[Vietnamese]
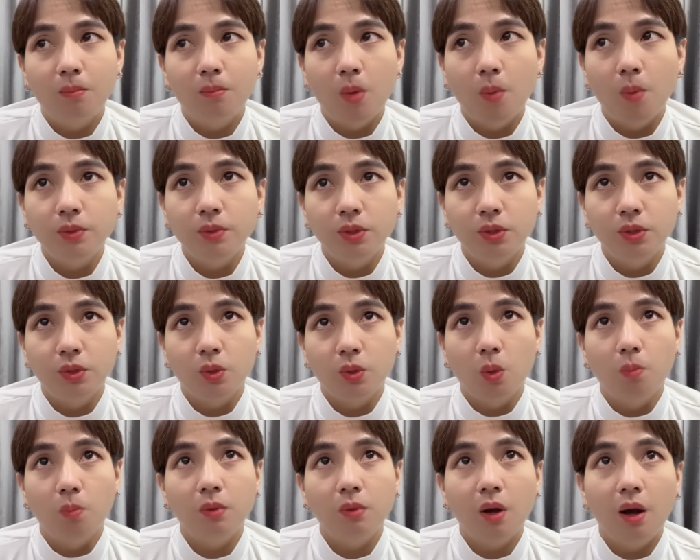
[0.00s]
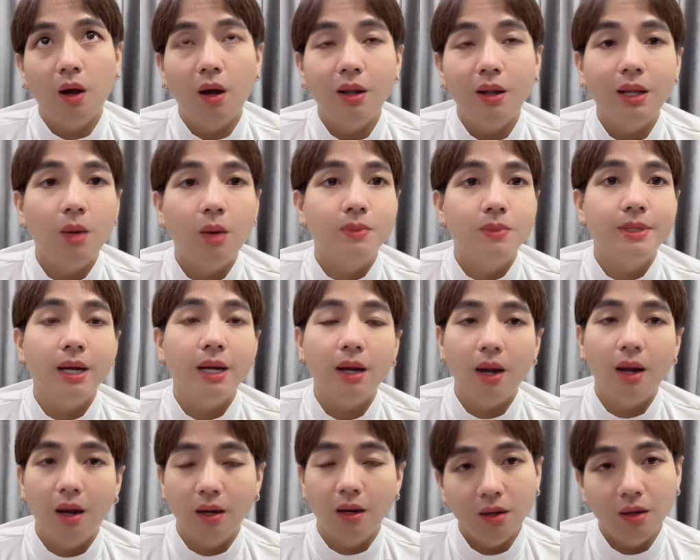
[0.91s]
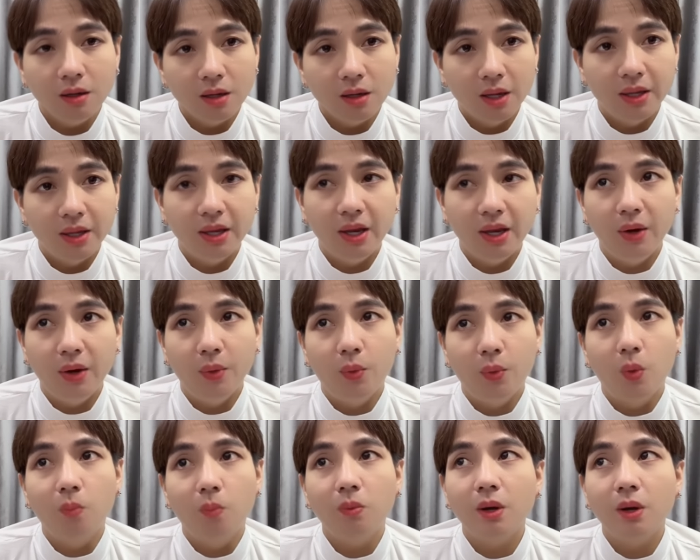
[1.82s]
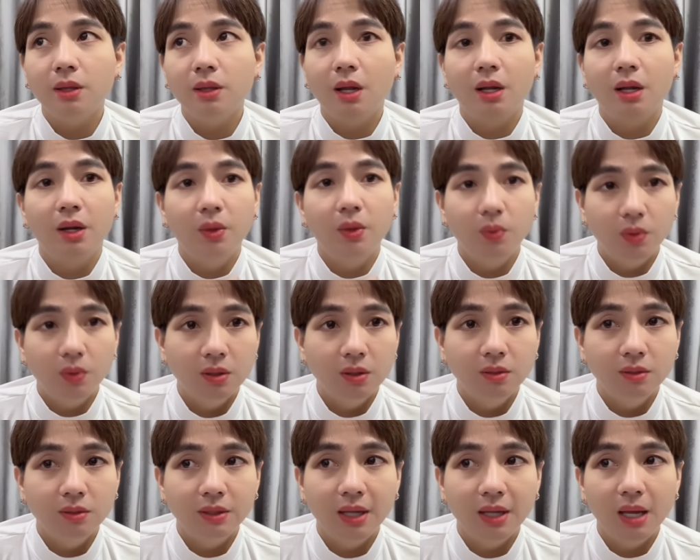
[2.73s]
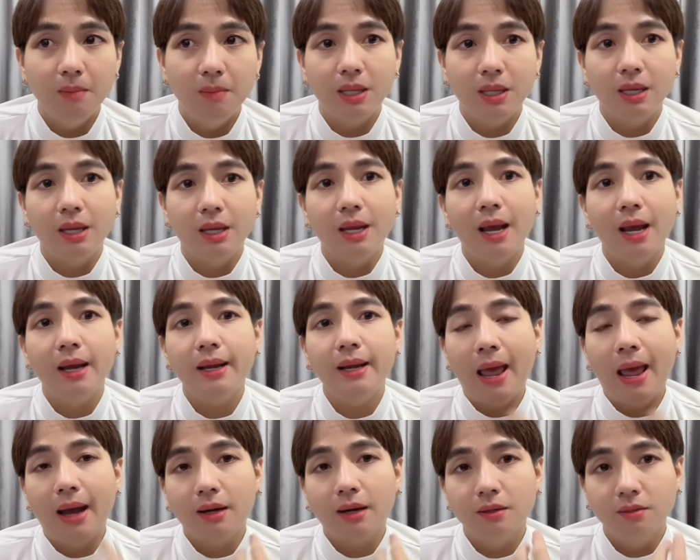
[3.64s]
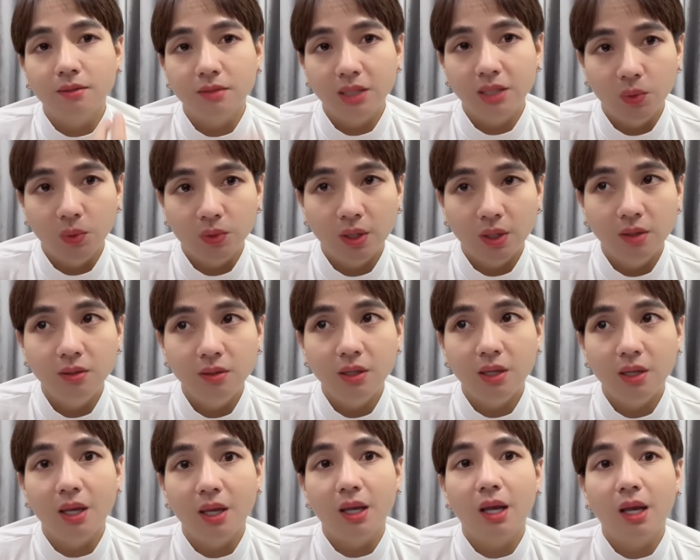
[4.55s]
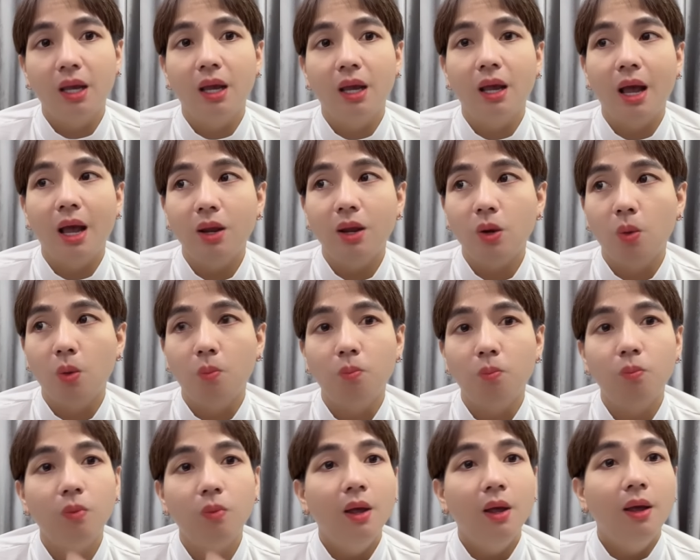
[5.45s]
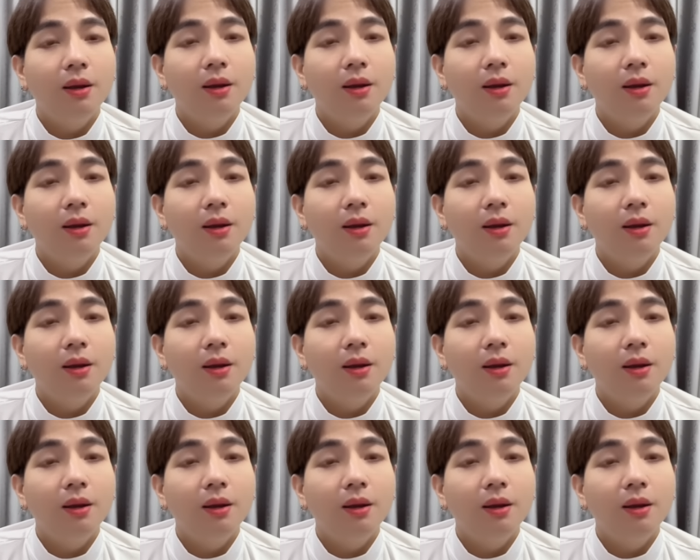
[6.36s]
là một người cũng có lòng trắc ẩn rất là nhiều cũng có tình yêu thương khi mà chị ấy đạt được nhiều thứ thì chị kia ấy cũng